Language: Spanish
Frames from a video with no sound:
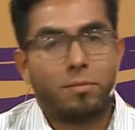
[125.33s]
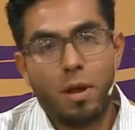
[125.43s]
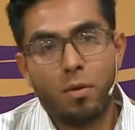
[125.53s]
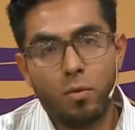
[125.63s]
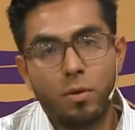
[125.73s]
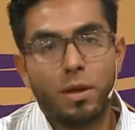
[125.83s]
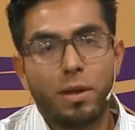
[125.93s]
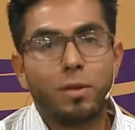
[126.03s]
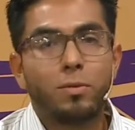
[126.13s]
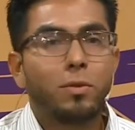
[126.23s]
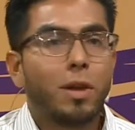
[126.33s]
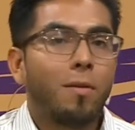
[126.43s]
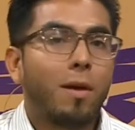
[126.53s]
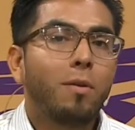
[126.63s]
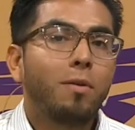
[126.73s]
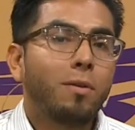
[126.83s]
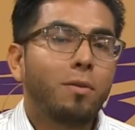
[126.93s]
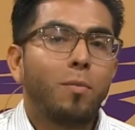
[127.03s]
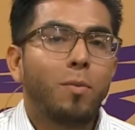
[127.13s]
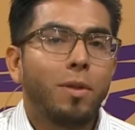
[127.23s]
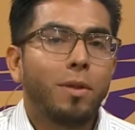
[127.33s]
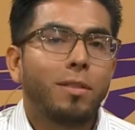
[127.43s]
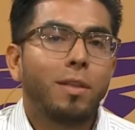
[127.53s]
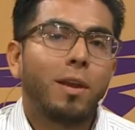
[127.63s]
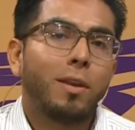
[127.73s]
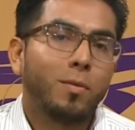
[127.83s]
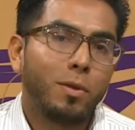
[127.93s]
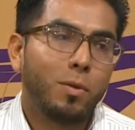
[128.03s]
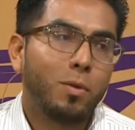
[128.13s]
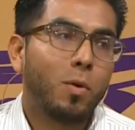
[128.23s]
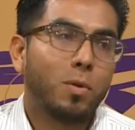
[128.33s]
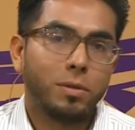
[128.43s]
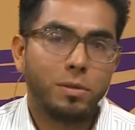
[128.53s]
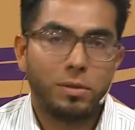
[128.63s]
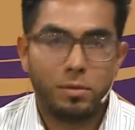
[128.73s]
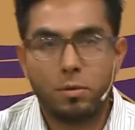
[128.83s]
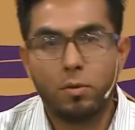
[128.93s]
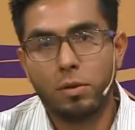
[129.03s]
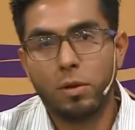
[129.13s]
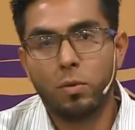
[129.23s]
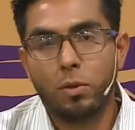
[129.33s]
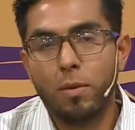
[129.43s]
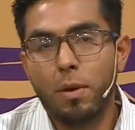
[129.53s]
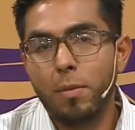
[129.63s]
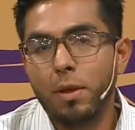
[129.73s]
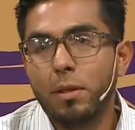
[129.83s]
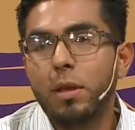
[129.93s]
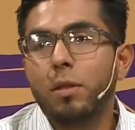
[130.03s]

algunos están en sus trabajos y no pueden estar reuniéndonos consecutivamente,